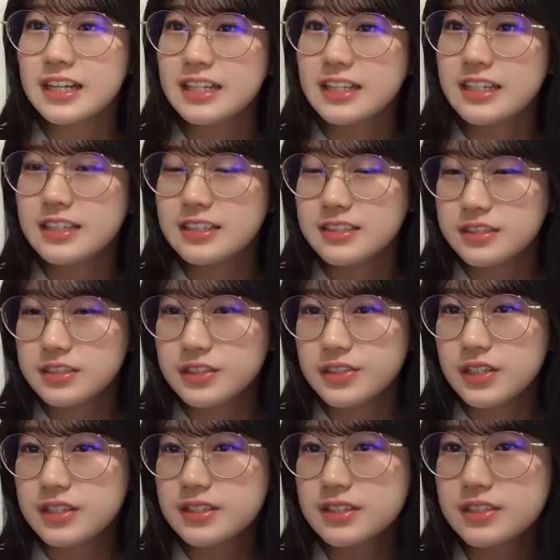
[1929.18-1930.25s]
12月じゃ
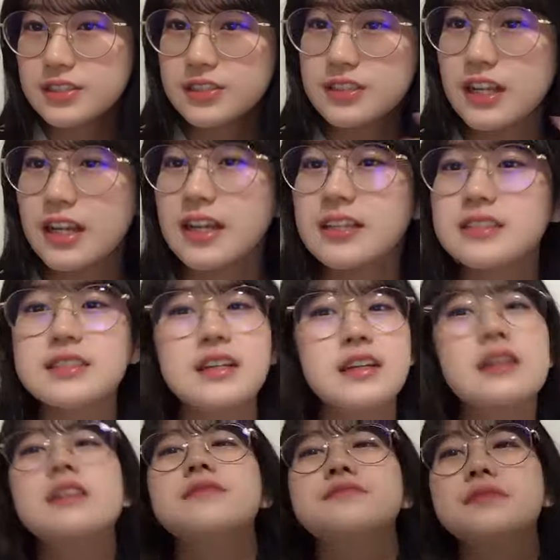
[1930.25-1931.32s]
ない10月
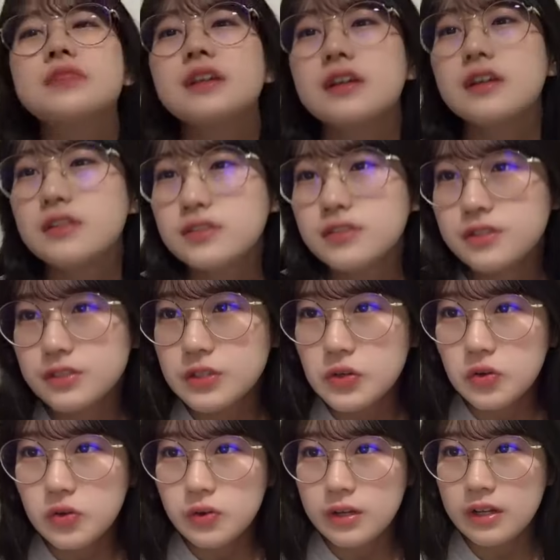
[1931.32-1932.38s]
10来月から
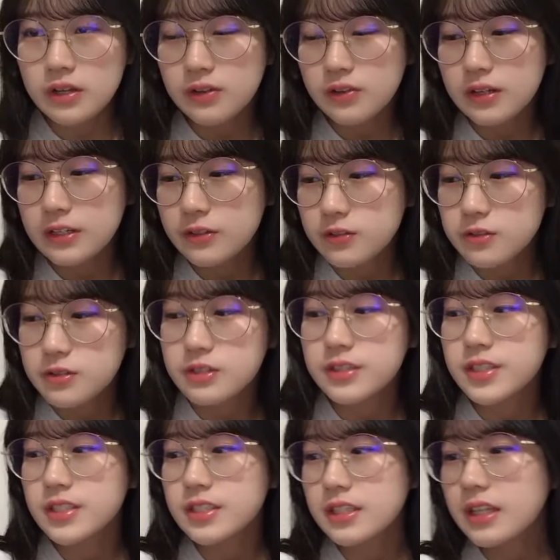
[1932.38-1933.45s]
卒業公
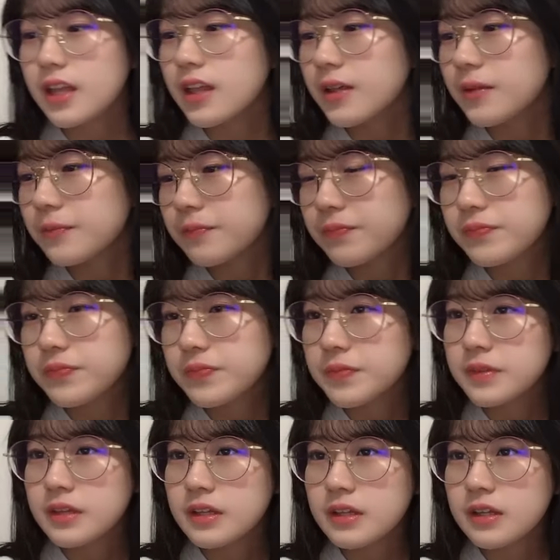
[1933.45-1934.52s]
演が割と続い
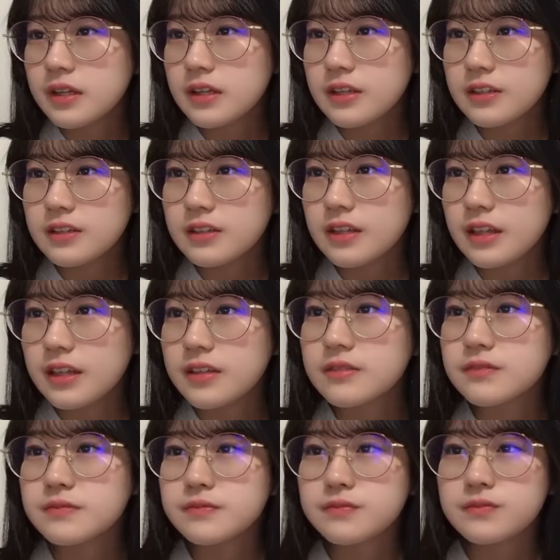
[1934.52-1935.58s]
て
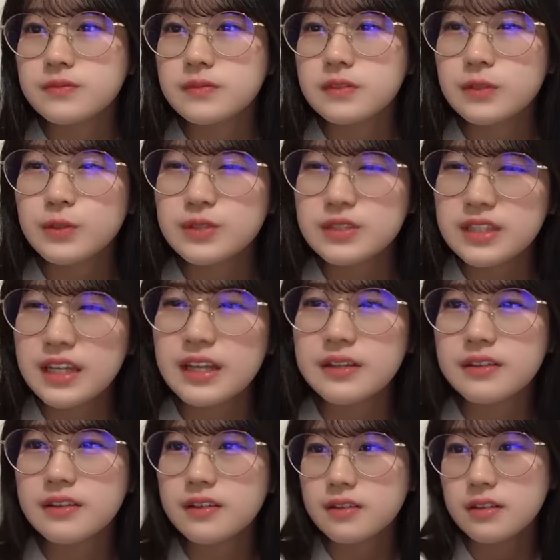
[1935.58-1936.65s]
行って
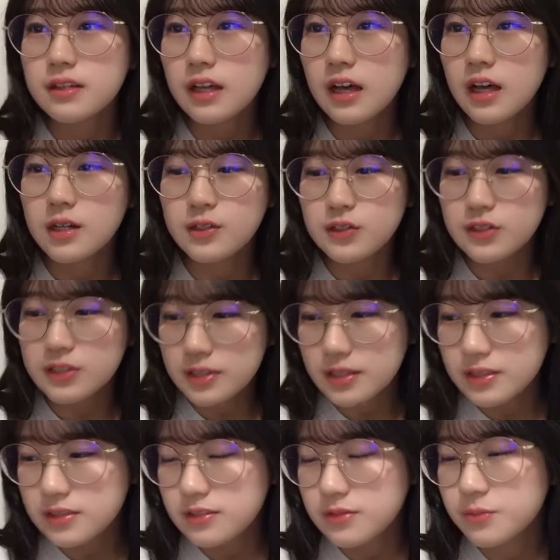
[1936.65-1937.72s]
そして
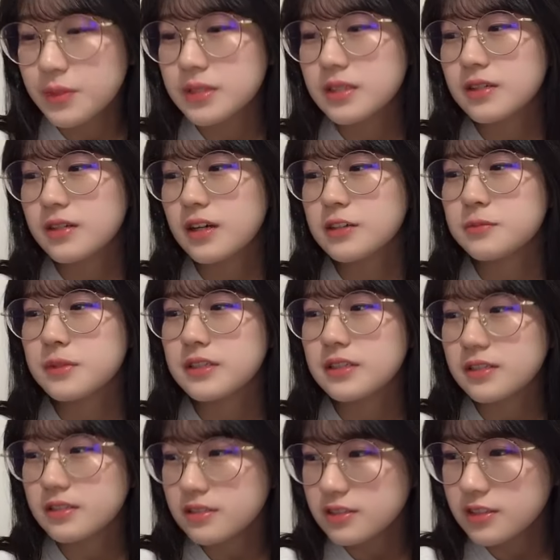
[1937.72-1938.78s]
春には
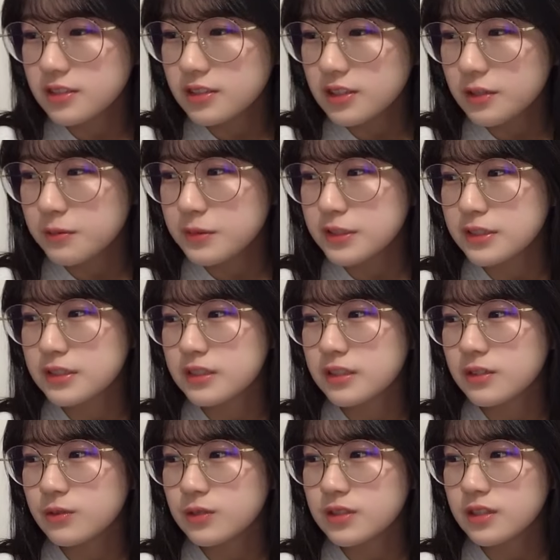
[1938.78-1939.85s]
また春まで
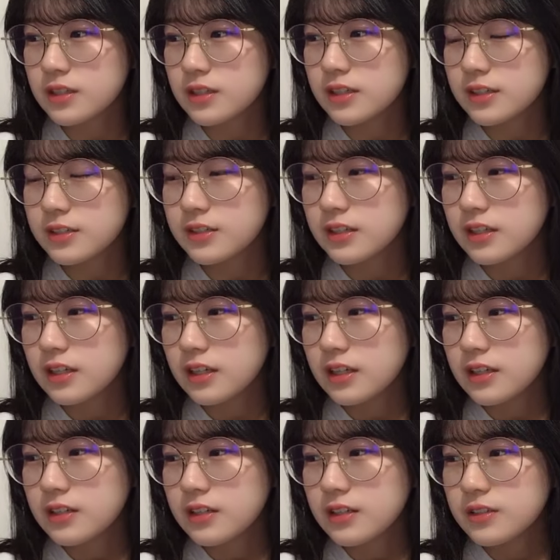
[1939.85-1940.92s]
続きますねなこ
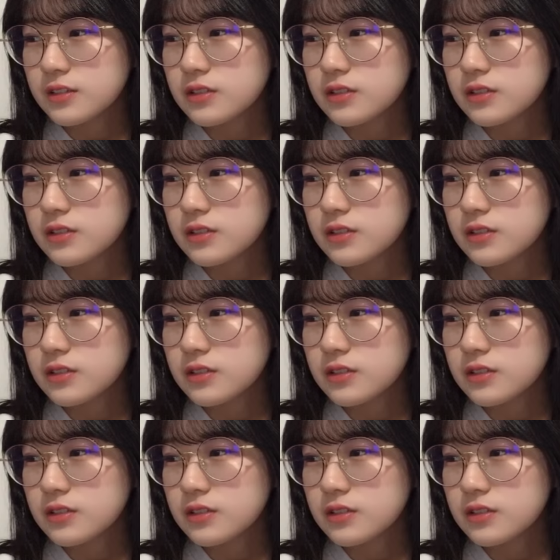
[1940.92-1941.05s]
さんが